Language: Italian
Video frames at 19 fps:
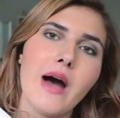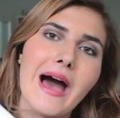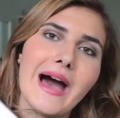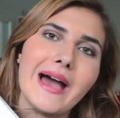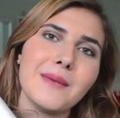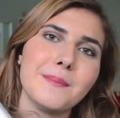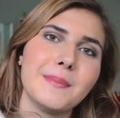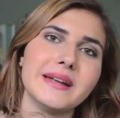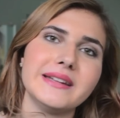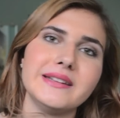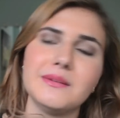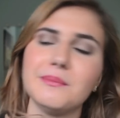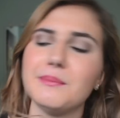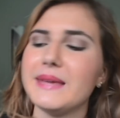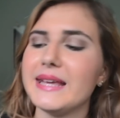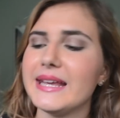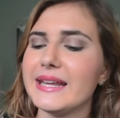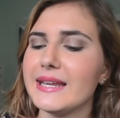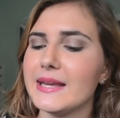iPad
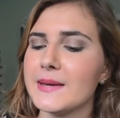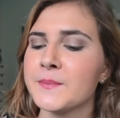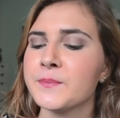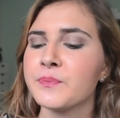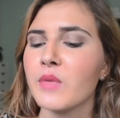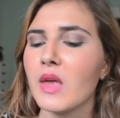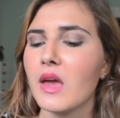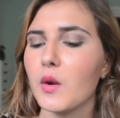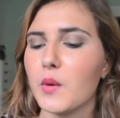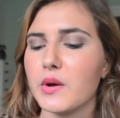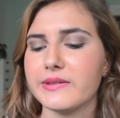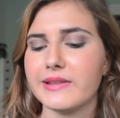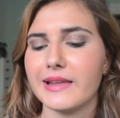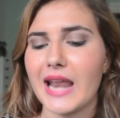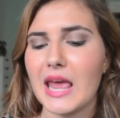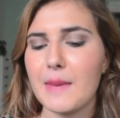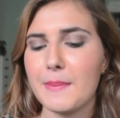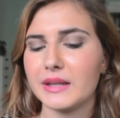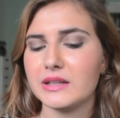mini questo è
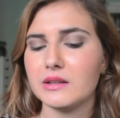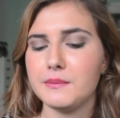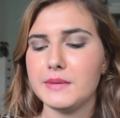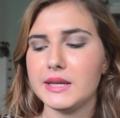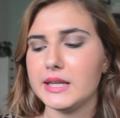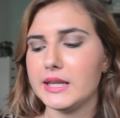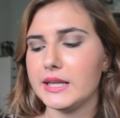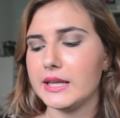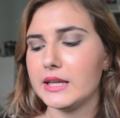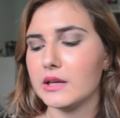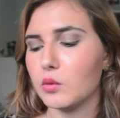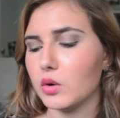l'iPad mini,